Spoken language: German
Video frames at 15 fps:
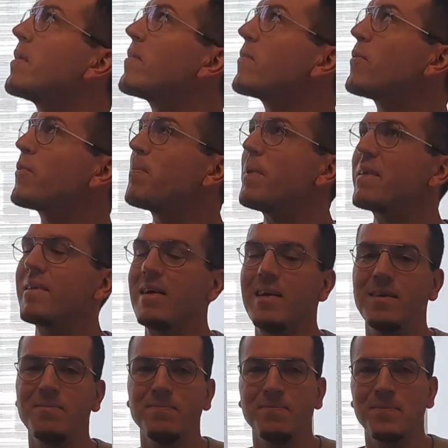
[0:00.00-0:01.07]
So ist besser.
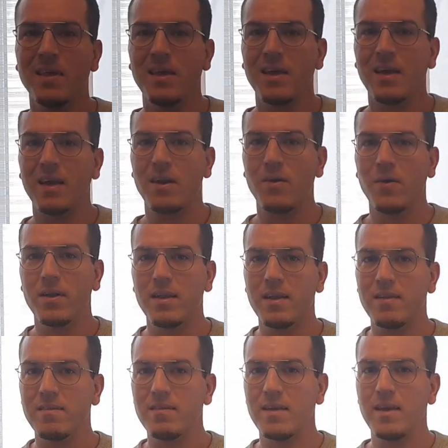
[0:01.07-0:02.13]
Genau, der
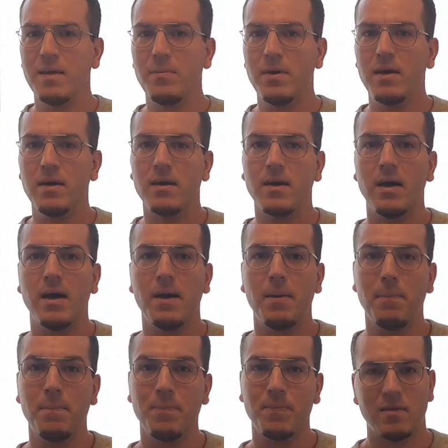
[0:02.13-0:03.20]
Disclaimer
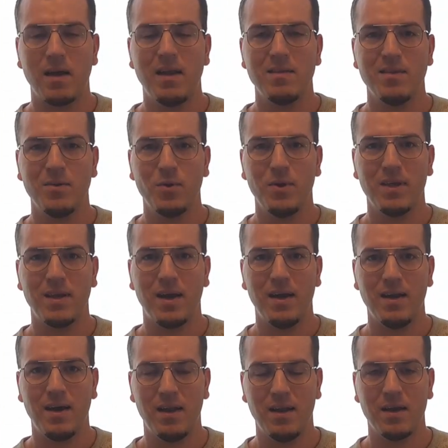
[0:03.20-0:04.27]
ähm, ist alles natürlich
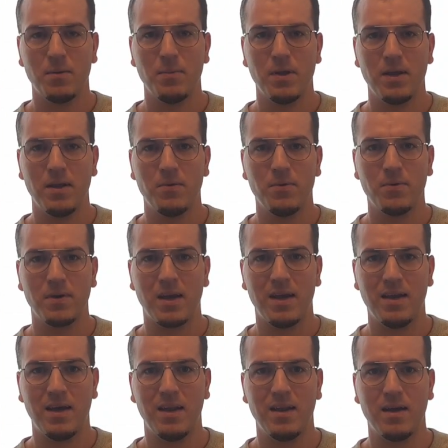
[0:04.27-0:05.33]
keine Anlageberatung und
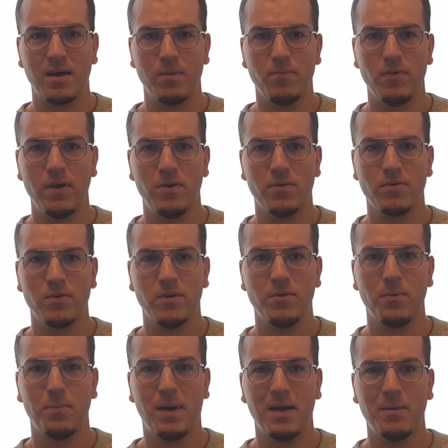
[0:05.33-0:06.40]
keine Anlageempfehlung, sondern
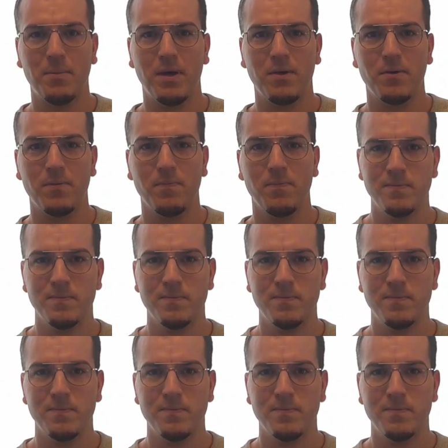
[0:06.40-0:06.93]
nur meine Meinung.